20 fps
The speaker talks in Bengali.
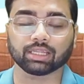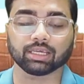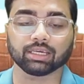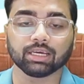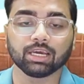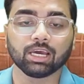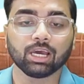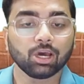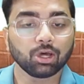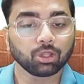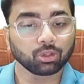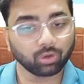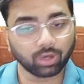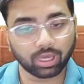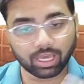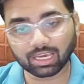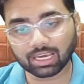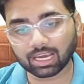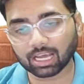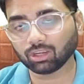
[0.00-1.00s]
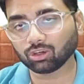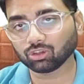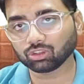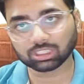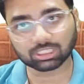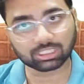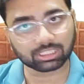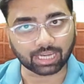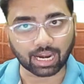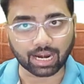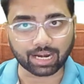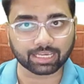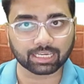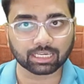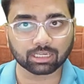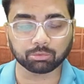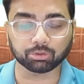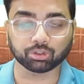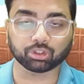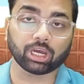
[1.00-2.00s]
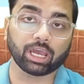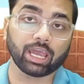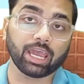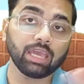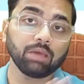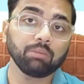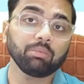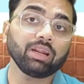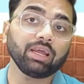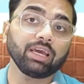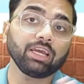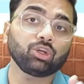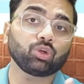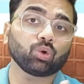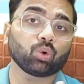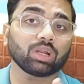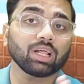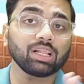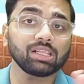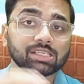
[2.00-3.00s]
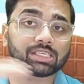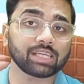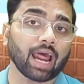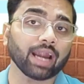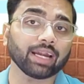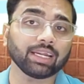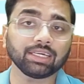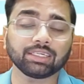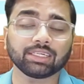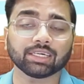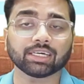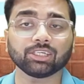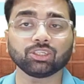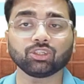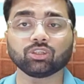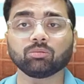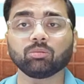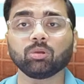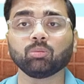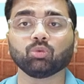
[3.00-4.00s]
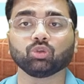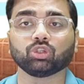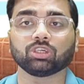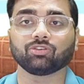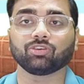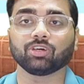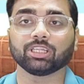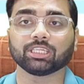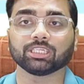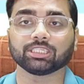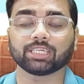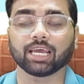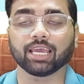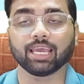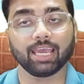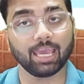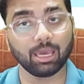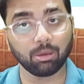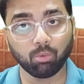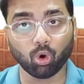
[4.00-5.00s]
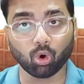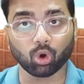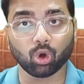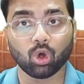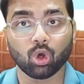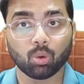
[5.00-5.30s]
তাতে তো এই গেল হচ্ছে স্ট্যাটিকের বিষয় এইবার এই টোটাল স্ট্যাটিকটাকে যদি আমি মুছে ফেলতে চাই এবং